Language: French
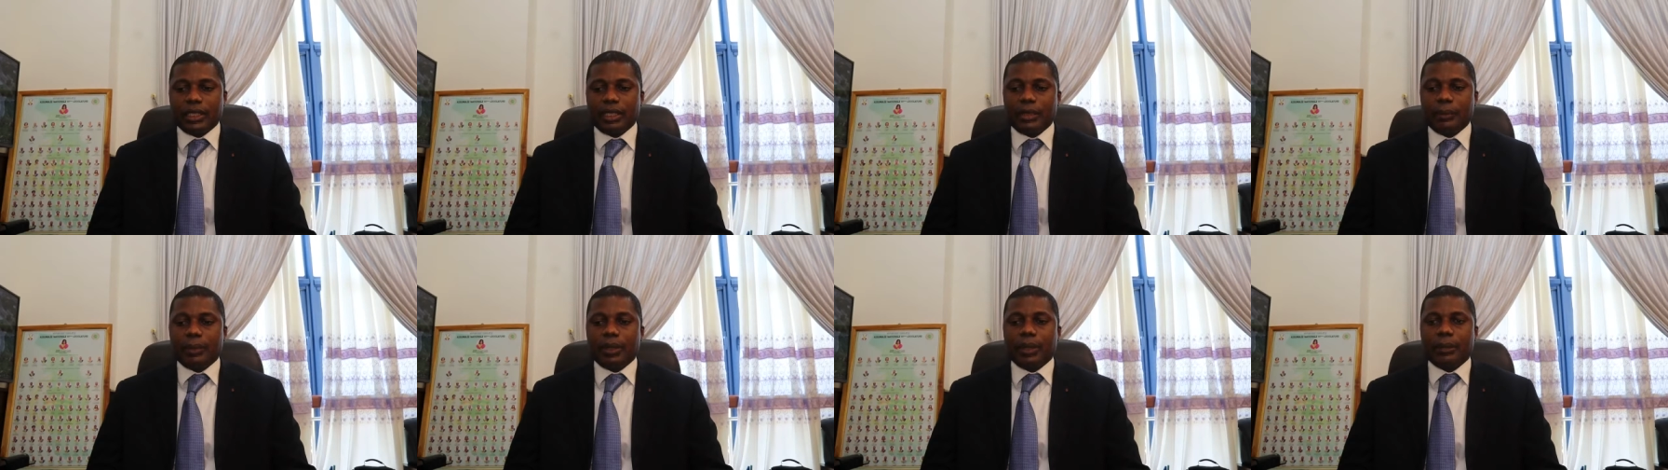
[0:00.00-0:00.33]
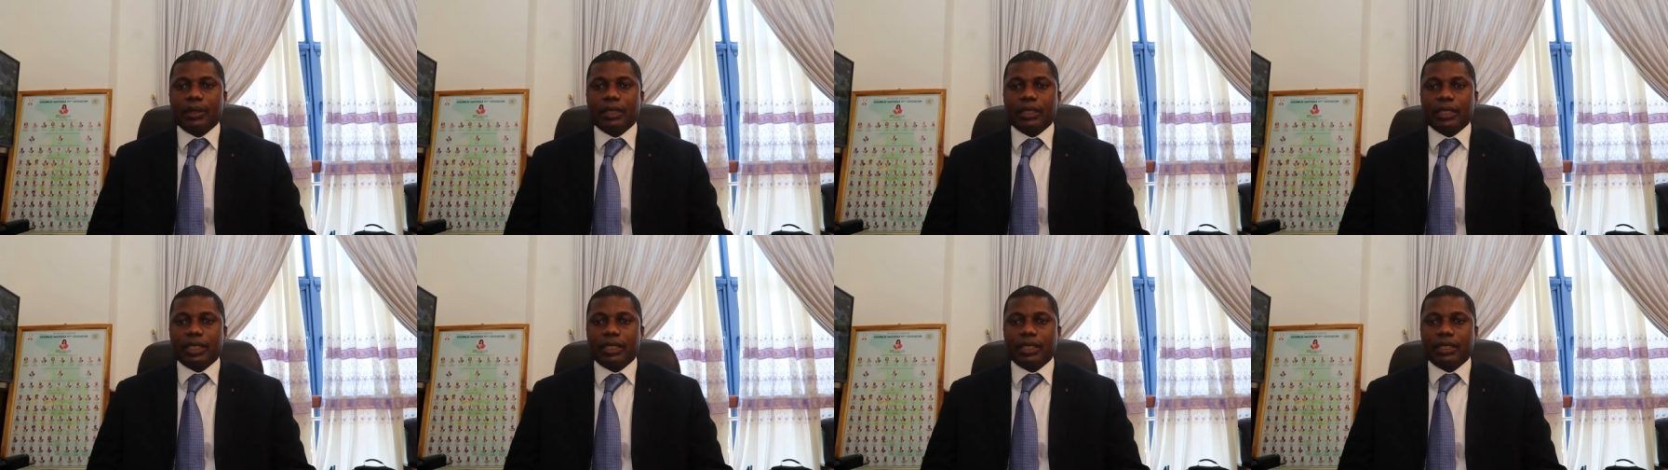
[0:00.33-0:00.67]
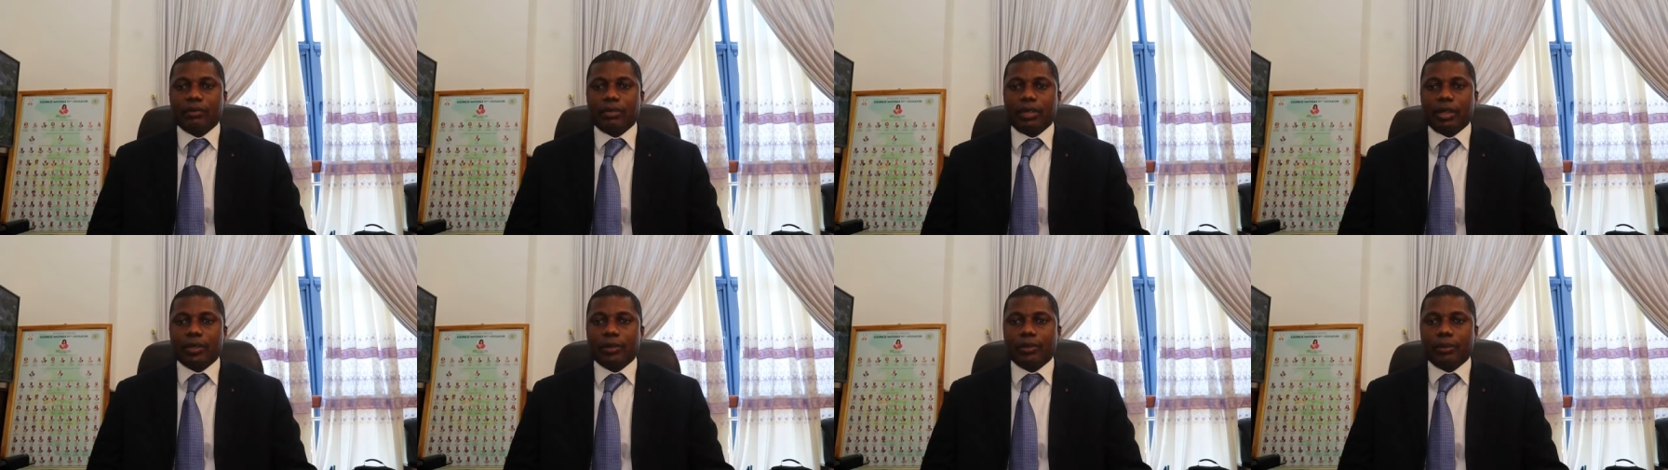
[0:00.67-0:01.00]
qui permettra
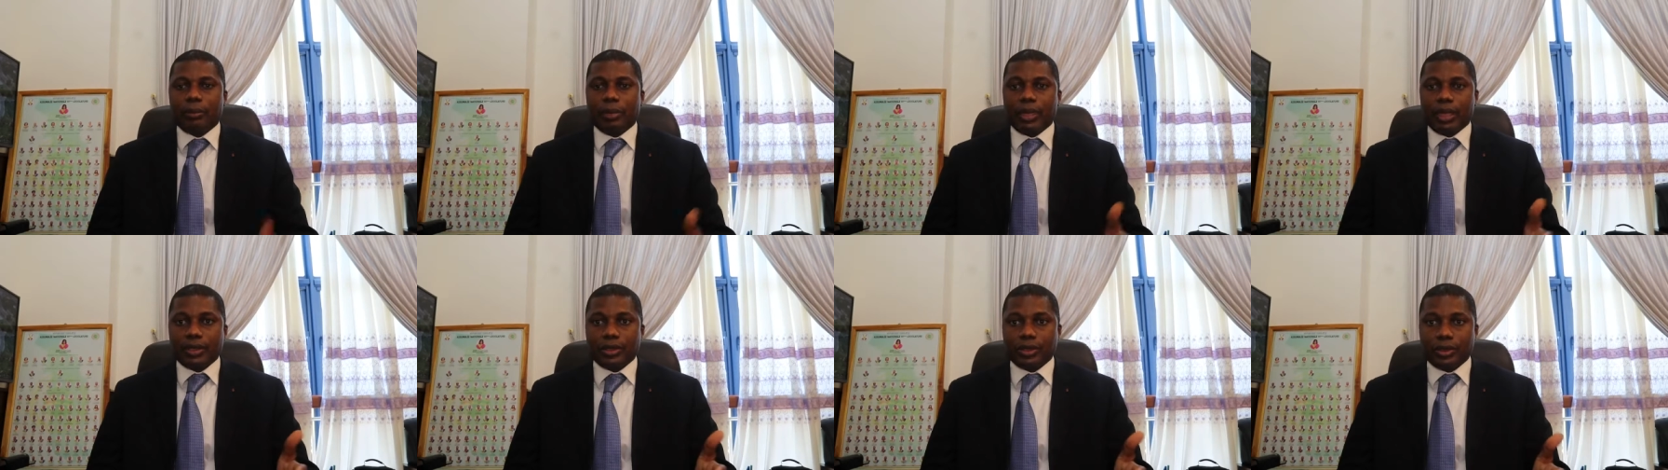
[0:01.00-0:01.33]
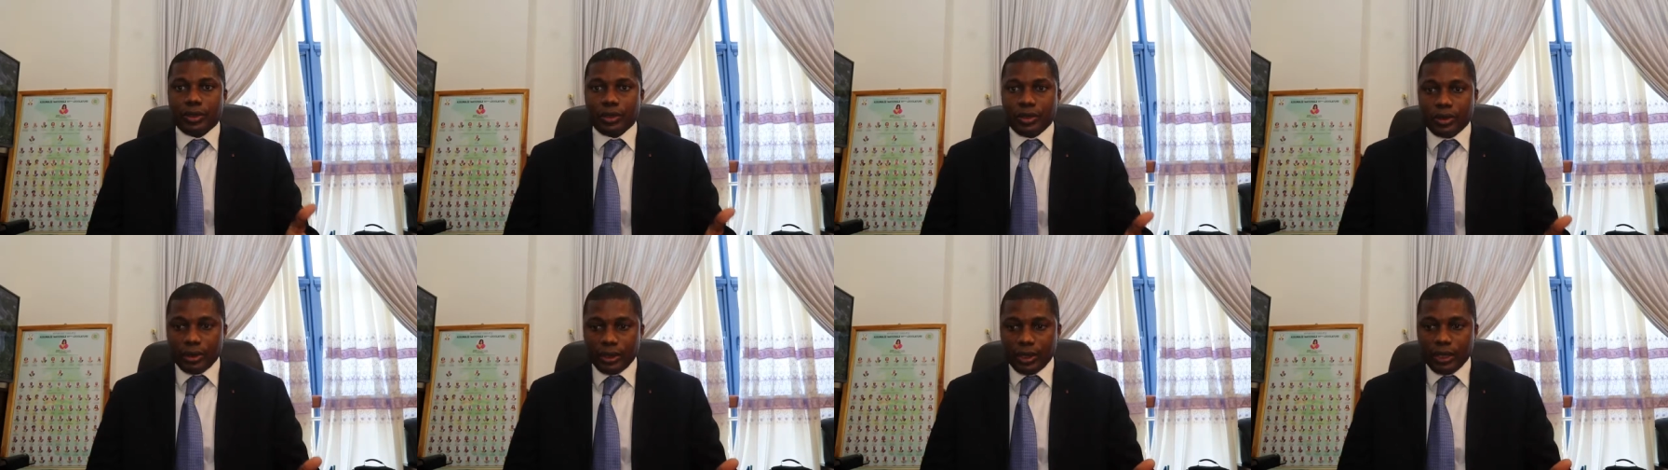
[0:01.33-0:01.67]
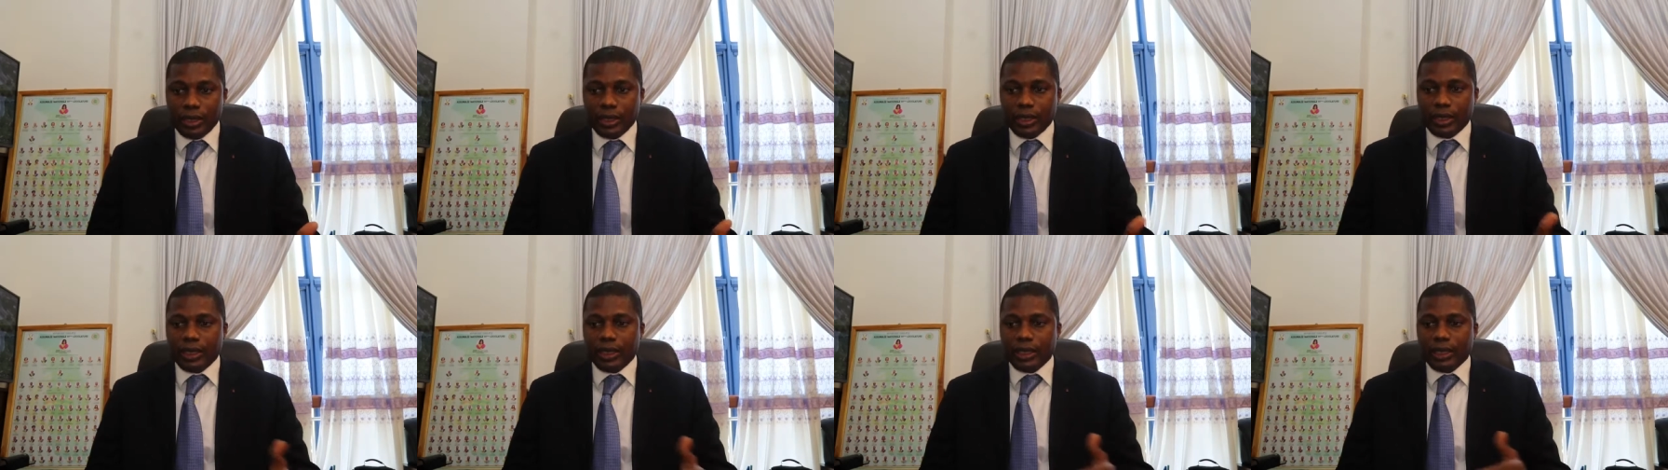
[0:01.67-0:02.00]
d'avoir une base de données